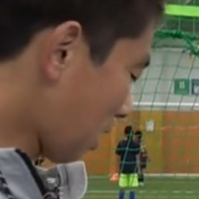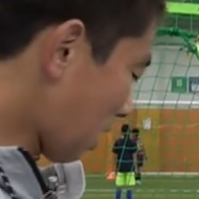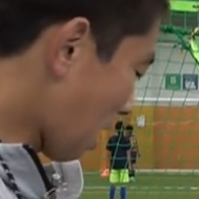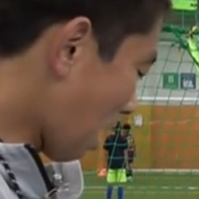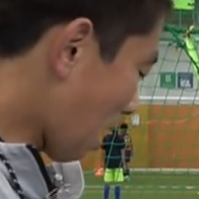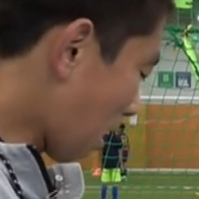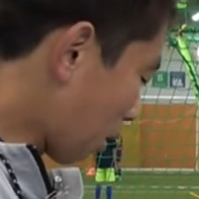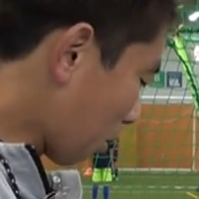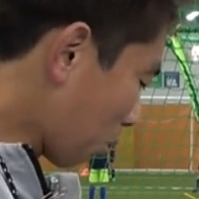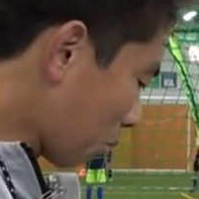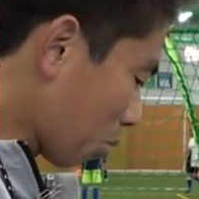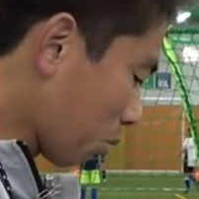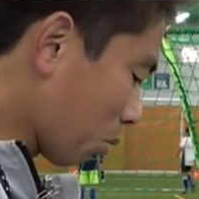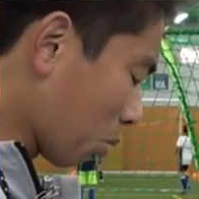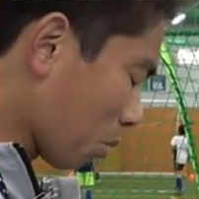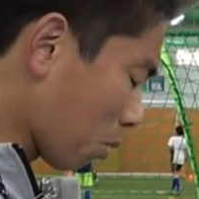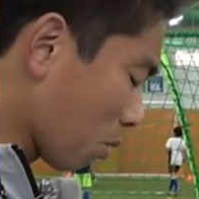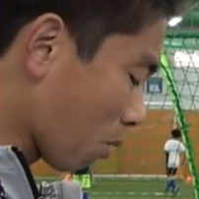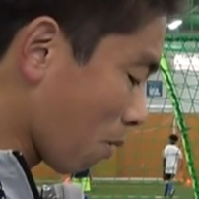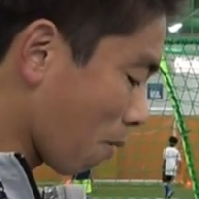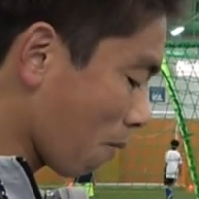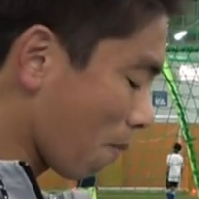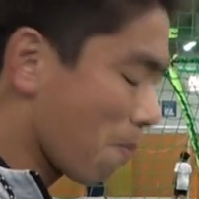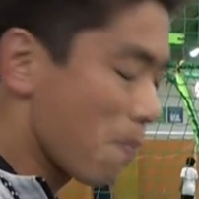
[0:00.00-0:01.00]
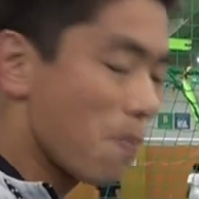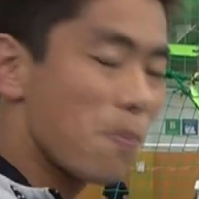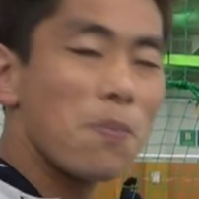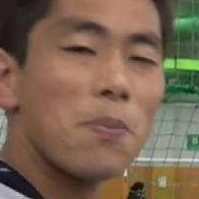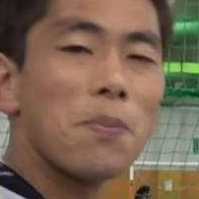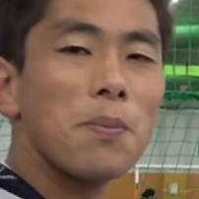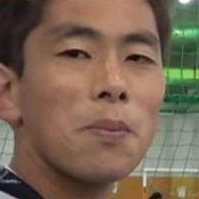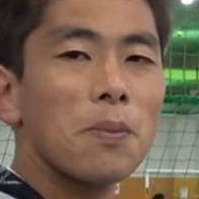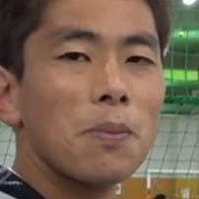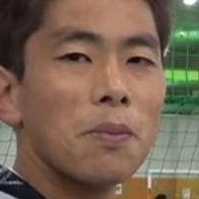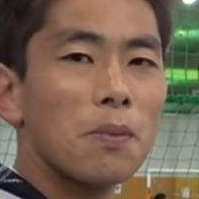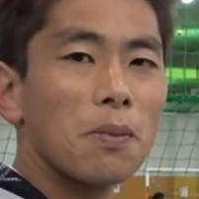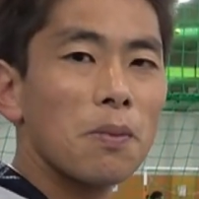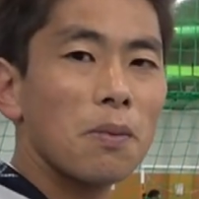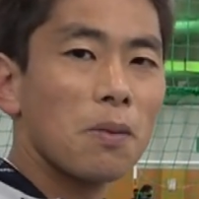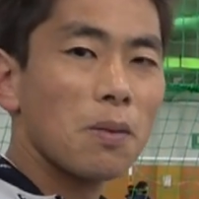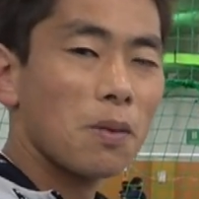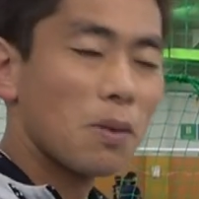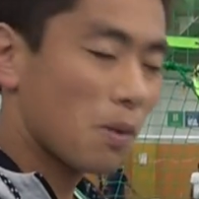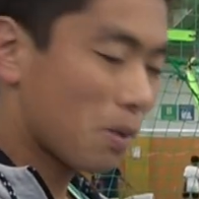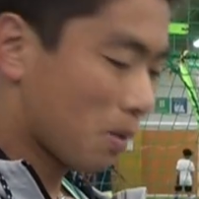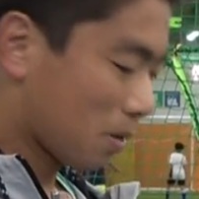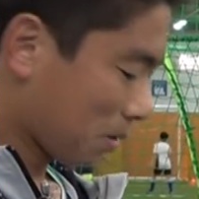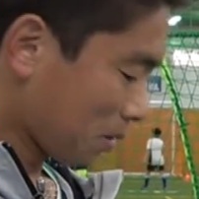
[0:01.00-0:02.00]
あ
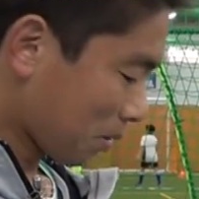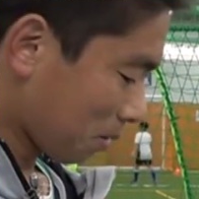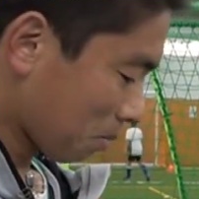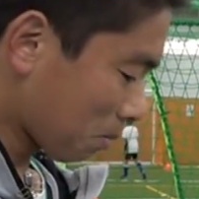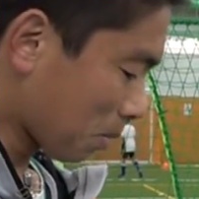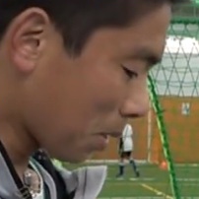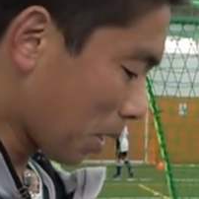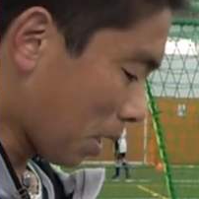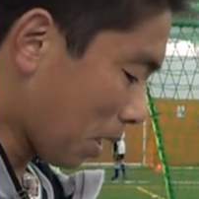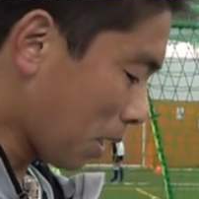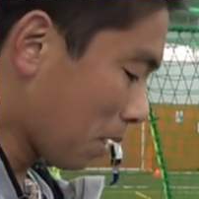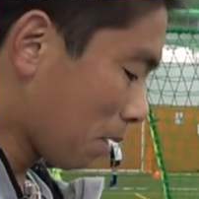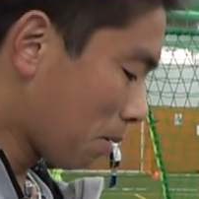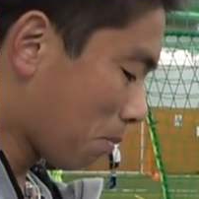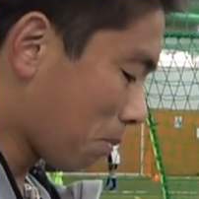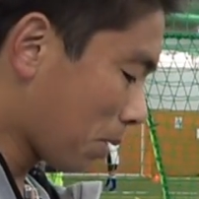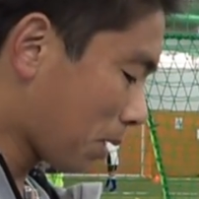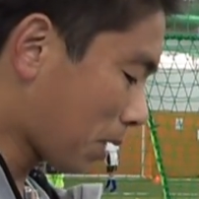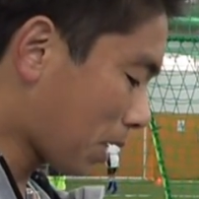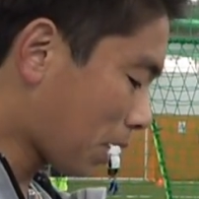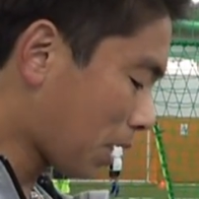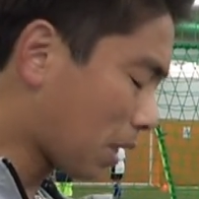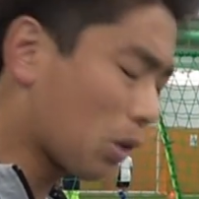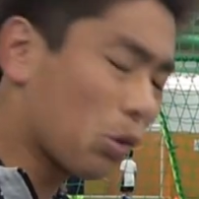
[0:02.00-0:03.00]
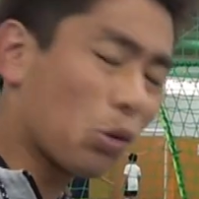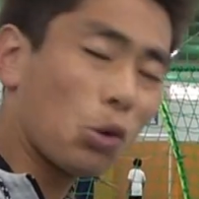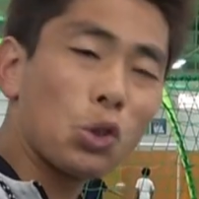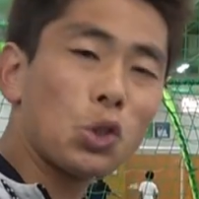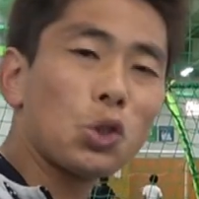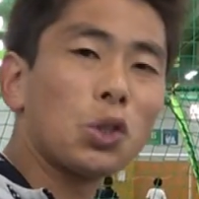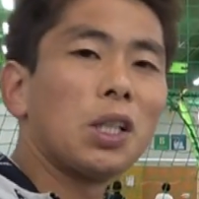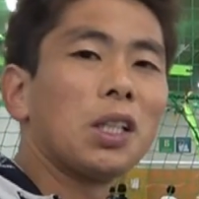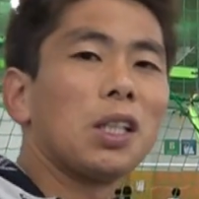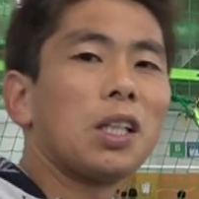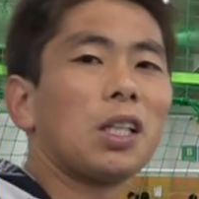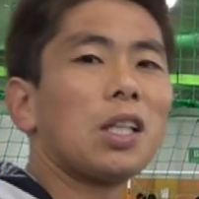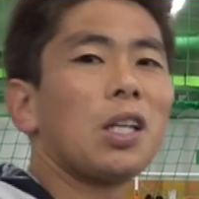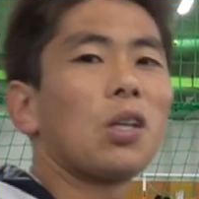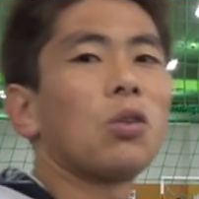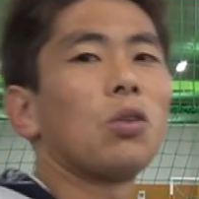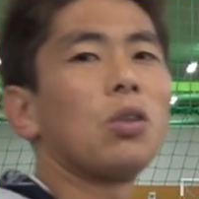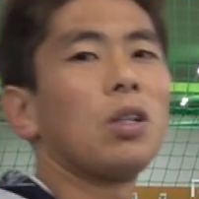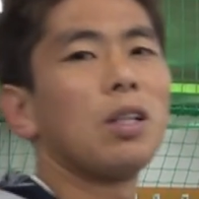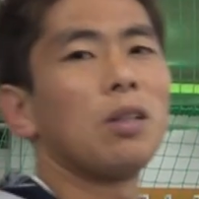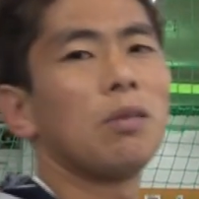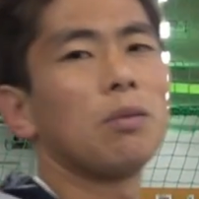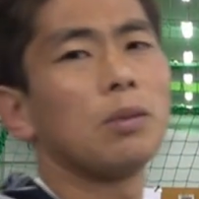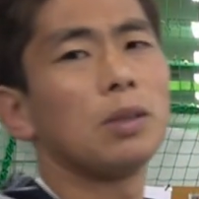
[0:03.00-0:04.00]
のー、まあねベテラン講師とかだ結構
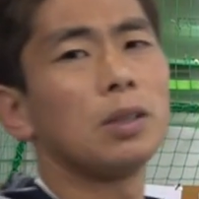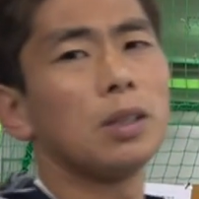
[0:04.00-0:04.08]
ね